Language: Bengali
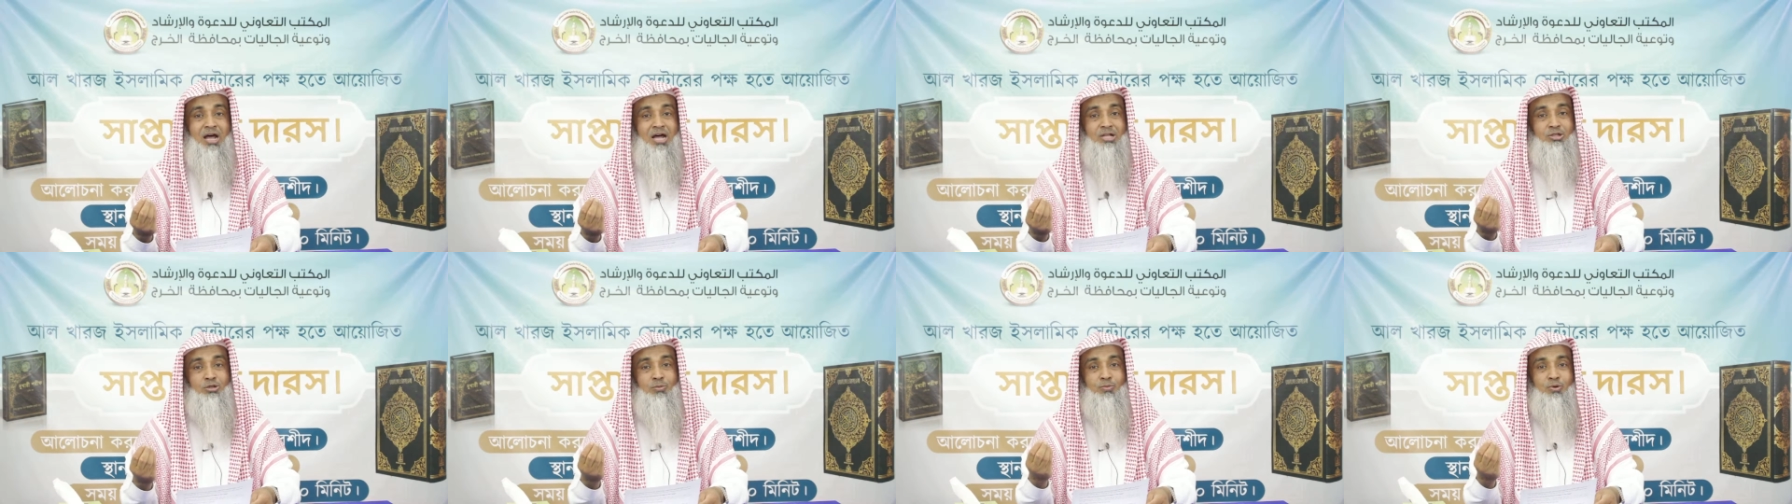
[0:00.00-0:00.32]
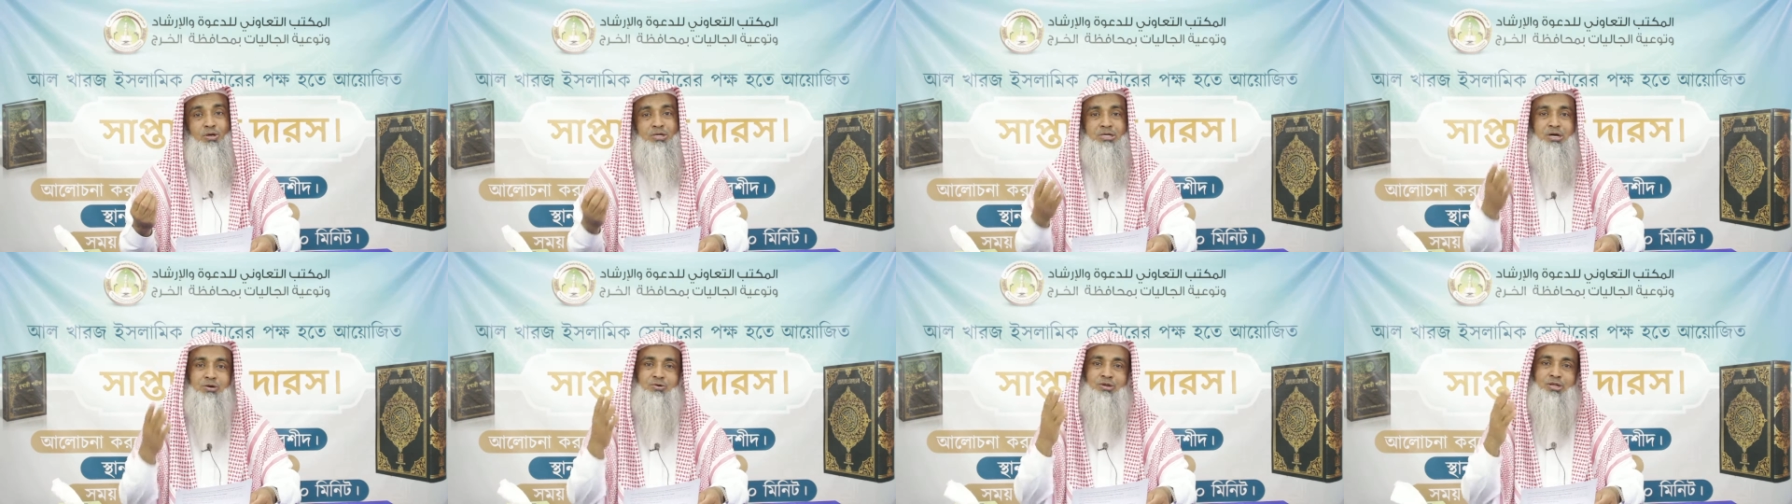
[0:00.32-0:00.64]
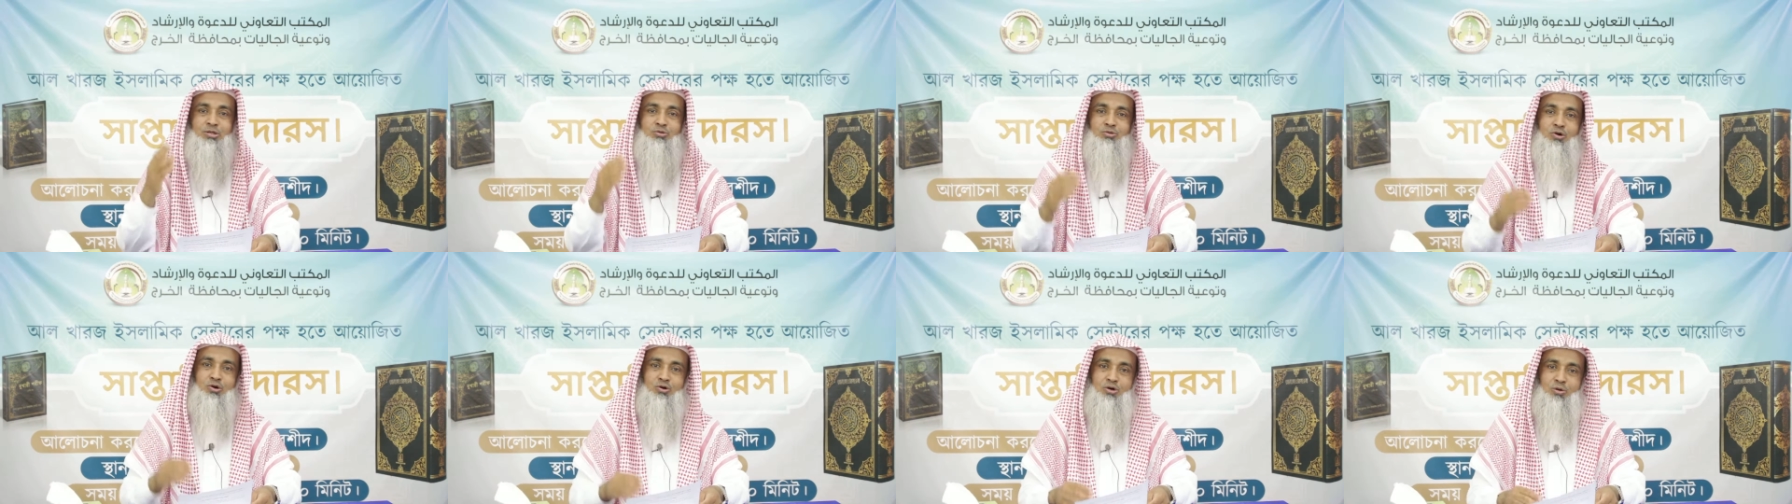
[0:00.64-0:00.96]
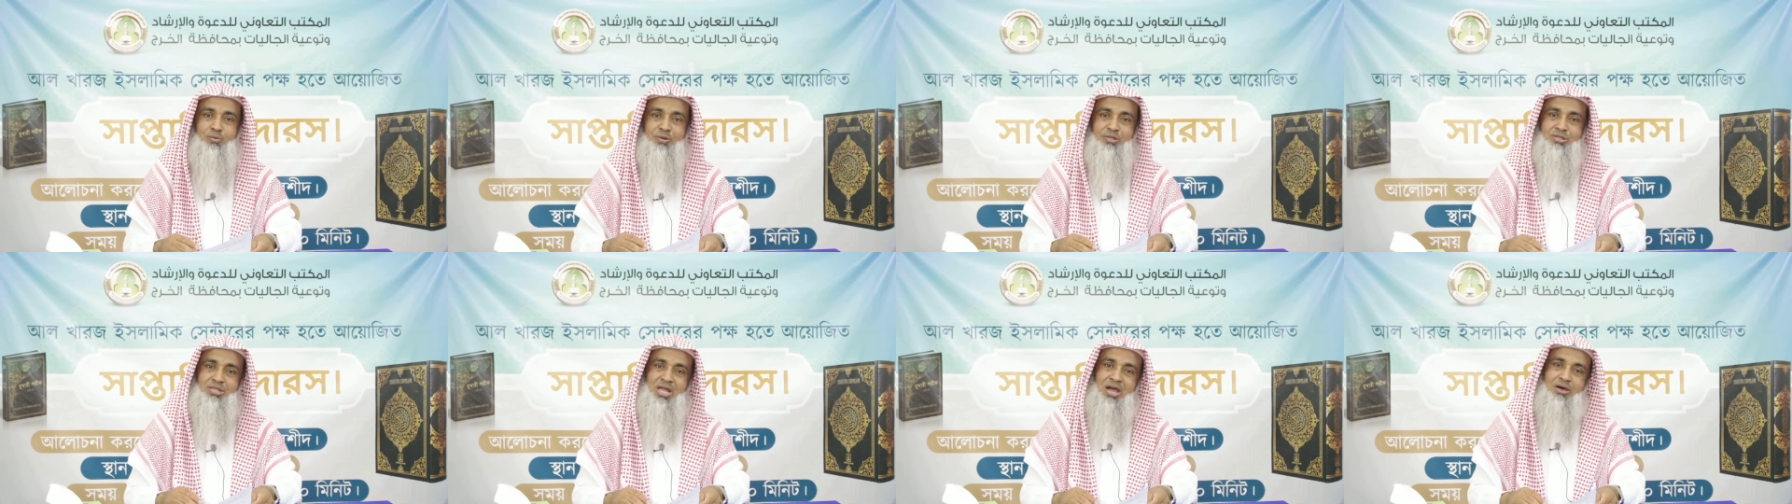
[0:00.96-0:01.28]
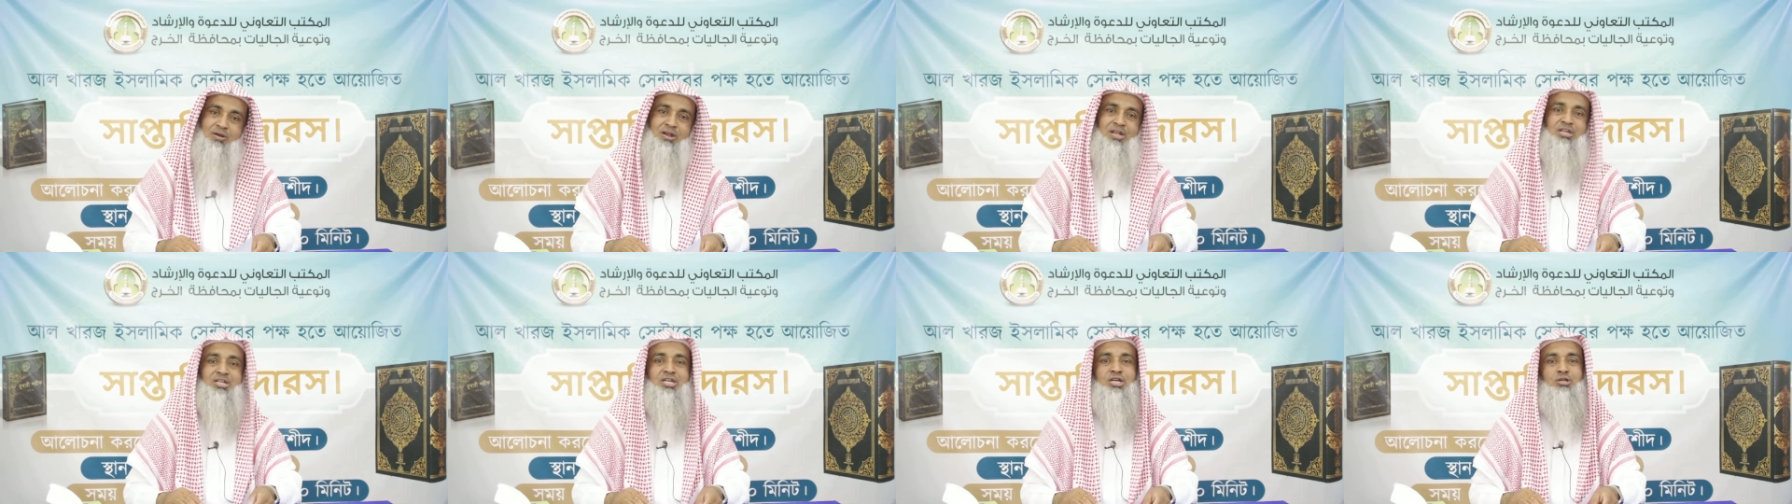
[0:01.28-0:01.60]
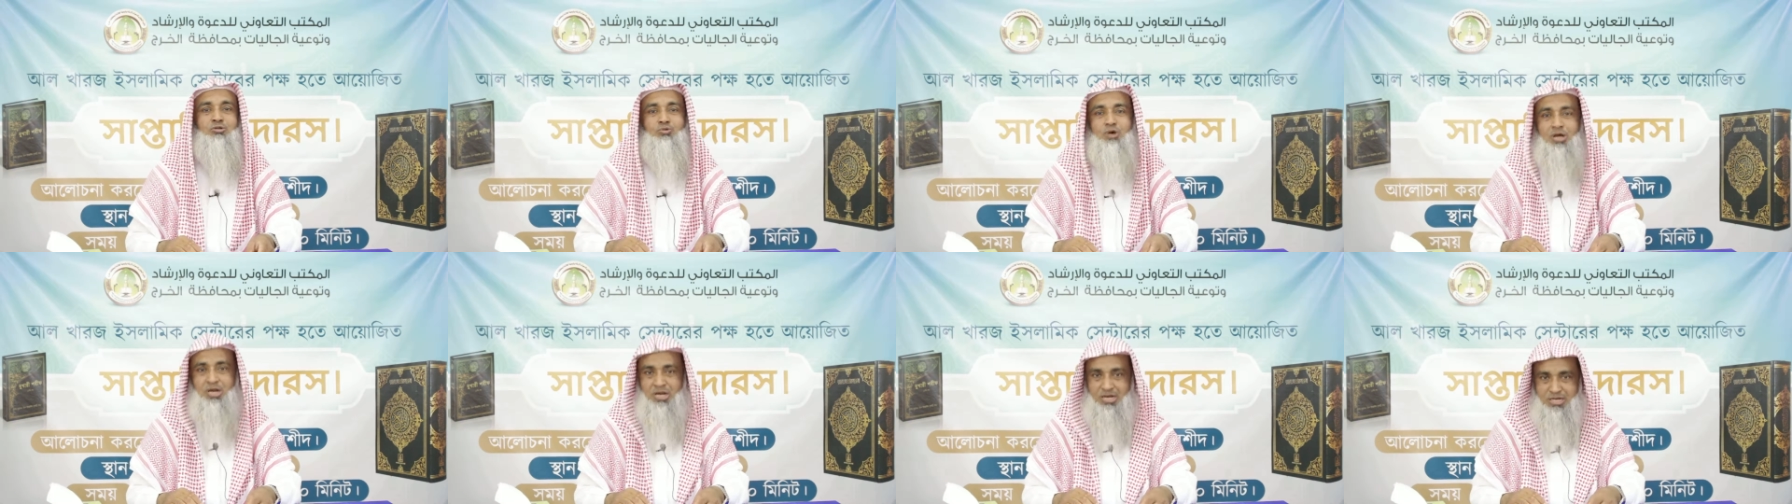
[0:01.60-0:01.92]
আদব রক্ষা করে দোয়া করবে তাহলেই
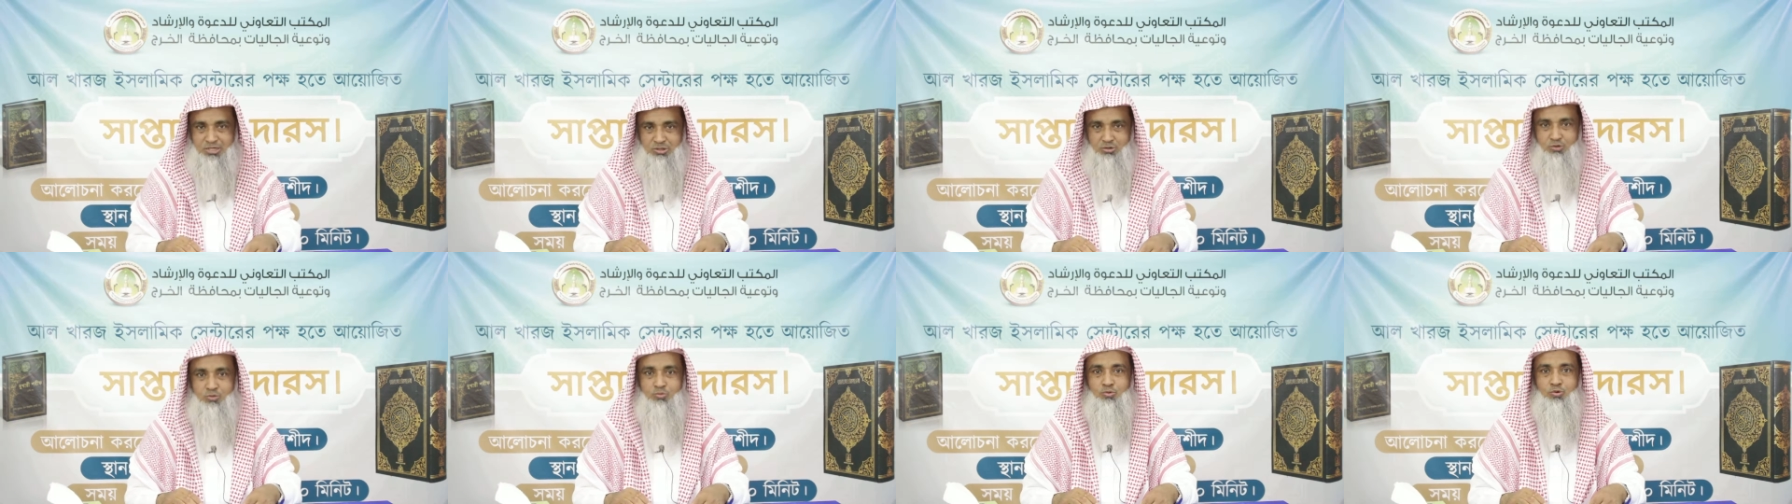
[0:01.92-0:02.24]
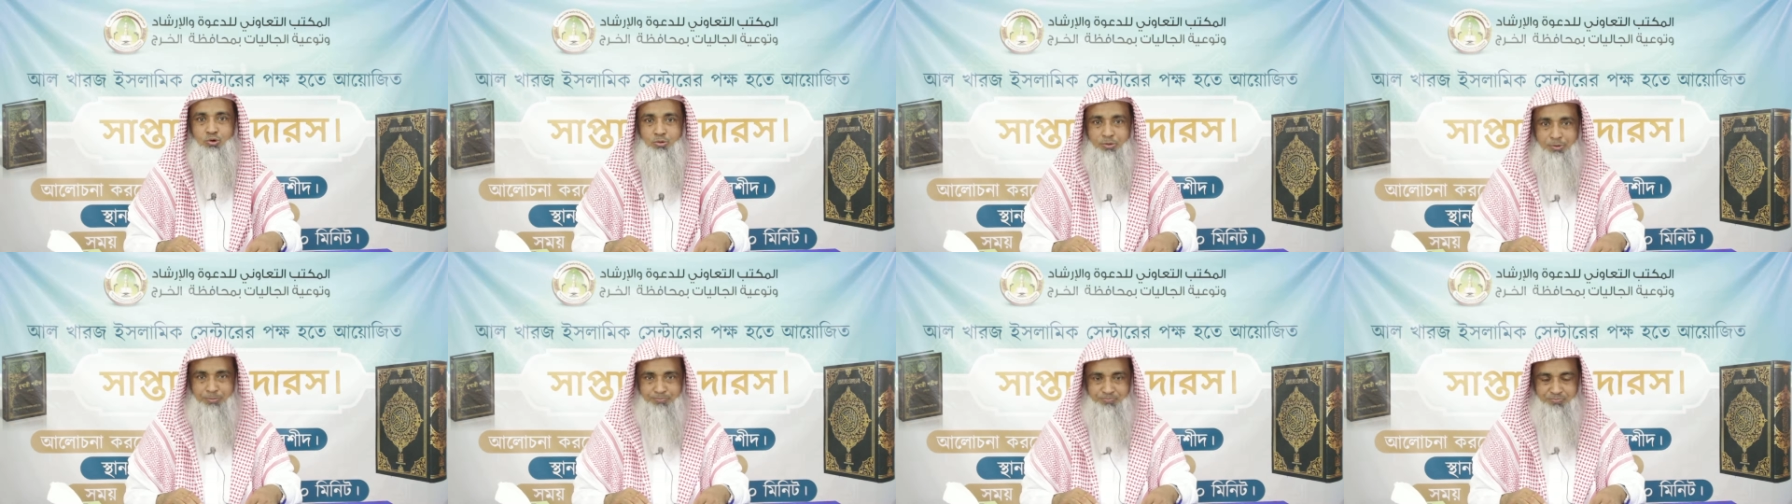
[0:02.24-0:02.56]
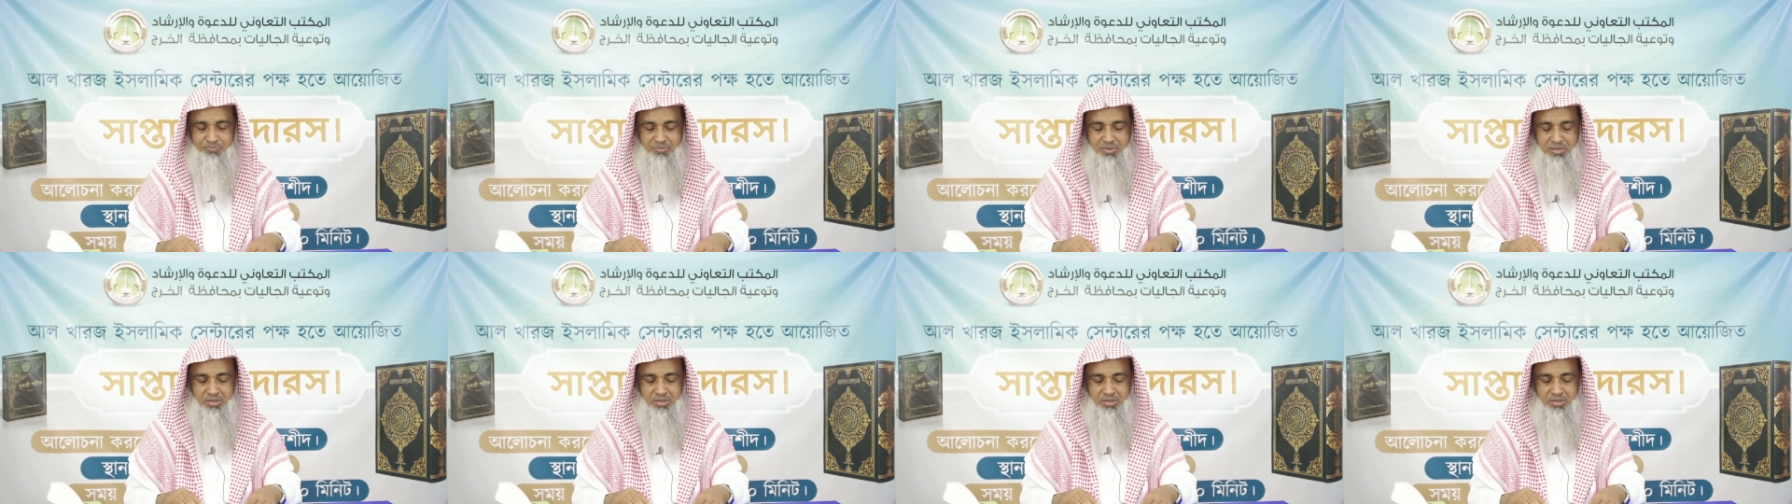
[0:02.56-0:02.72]
সেই দোয়া আল্লাহর কাছে কবুল হয়